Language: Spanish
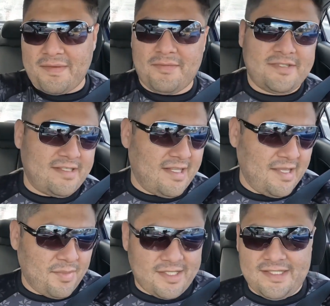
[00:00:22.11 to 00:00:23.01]
vamos a estar
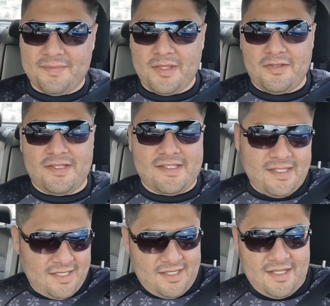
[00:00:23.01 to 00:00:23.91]
ahí participando en
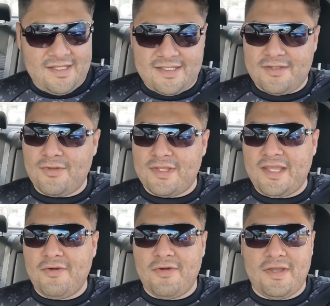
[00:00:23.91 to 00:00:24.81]
este, en ese
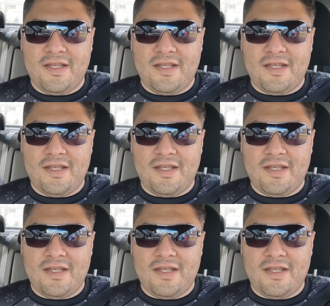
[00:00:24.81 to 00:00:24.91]
torneo,